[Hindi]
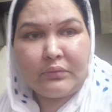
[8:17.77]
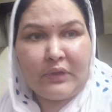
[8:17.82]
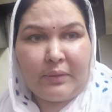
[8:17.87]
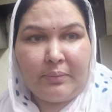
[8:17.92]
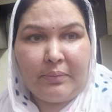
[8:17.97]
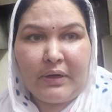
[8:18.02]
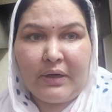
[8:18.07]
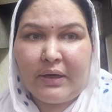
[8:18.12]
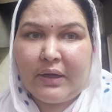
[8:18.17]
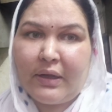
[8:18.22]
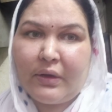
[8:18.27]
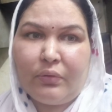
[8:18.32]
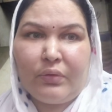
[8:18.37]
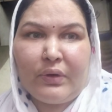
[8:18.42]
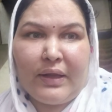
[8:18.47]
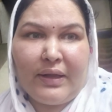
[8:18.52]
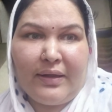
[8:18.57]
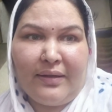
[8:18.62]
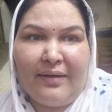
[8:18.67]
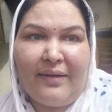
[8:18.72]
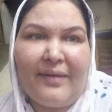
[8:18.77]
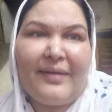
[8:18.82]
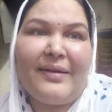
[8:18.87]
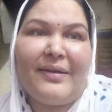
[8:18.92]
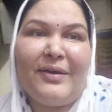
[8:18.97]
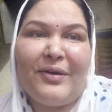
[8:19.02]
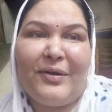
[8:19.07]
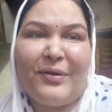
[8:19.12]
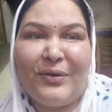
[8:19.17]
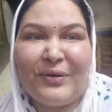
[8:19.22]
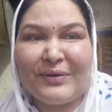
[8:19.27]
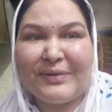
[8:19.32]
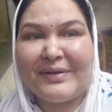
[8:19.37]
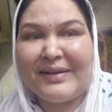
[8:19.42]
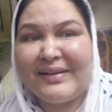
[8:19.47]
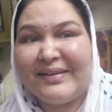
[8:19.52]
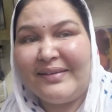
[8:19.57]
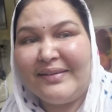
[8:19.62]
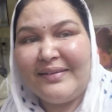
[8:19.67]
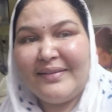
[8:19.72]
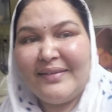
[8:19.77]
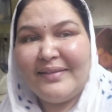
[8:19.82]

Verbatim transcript: तमन्ना तो रू नहीं खानी है रोटी